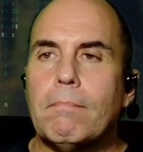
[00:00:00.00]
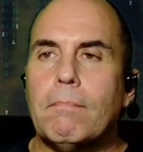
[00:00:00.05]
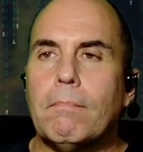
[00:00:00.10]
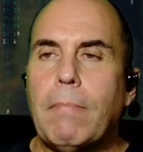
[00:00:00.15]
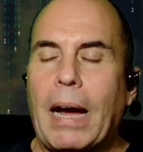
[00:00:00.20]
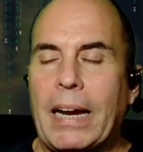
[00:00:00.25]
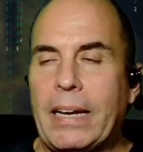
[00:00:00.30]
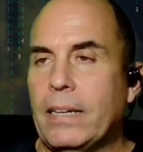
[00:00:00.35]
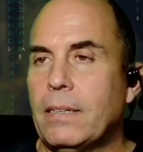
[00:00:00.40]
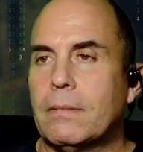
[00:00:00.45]

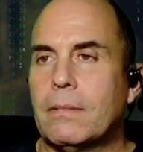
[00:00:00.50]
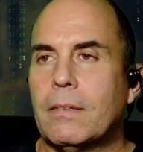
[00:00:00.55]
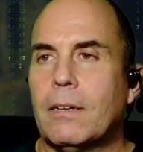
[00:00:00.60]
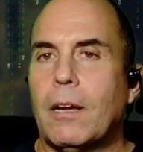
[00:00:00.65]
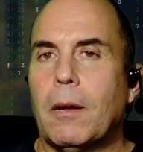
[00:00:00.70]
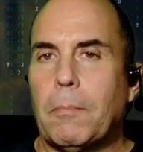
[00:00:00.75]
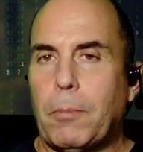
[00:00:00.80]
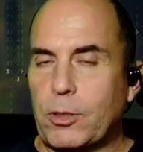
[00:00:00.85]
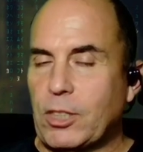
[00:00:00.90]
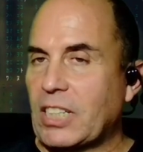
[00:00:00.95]
Vale,
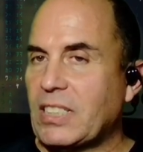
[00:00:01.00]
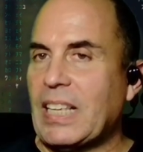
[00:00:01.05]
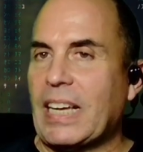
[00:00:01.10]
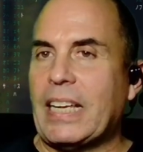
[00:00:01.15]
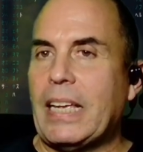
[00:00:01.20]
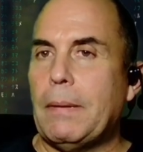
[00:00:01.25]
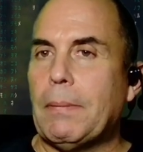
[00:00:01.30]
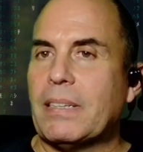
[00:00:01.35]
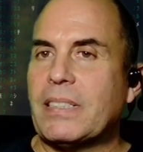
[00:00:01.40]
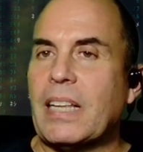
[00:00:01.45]
pues hasta
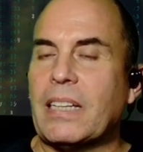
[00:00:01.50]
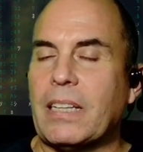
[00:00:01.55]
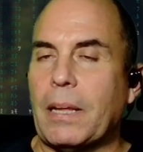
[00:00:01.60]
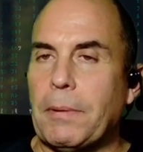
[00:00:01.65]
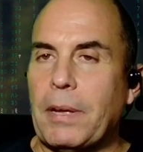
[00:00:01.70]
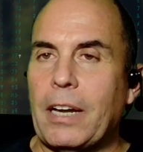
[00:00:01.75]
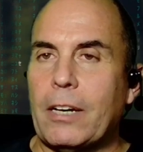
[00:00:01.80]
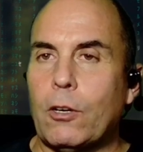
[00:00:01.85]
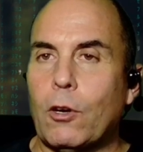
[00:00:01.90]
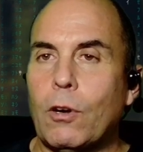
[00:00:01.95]
aquí bastante
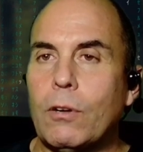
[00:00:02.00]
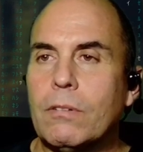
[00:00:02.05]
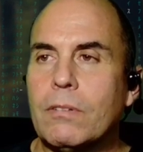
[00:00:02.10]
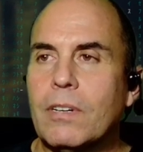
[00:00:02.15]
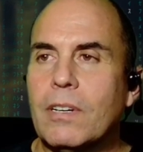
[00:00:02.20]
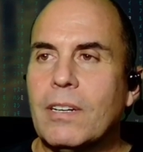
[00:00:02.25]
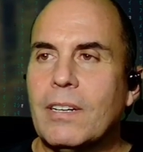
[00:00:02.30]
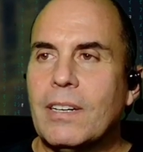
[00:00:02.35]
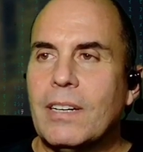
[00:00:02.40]
bien, ¿no?